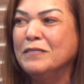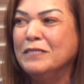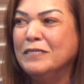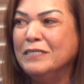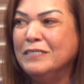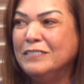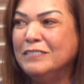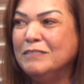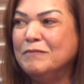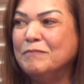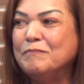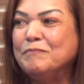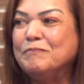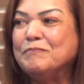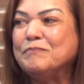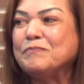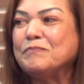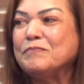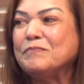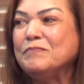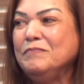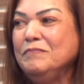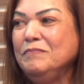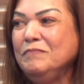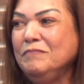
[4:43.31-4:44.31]
É porque
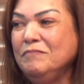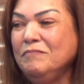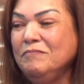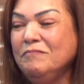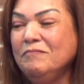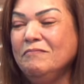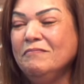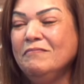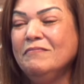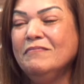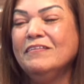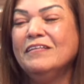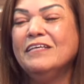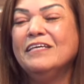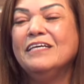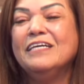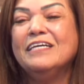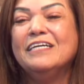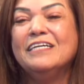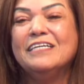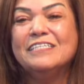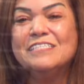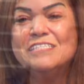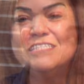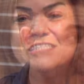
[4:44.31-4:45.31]
criança também não tem filtro,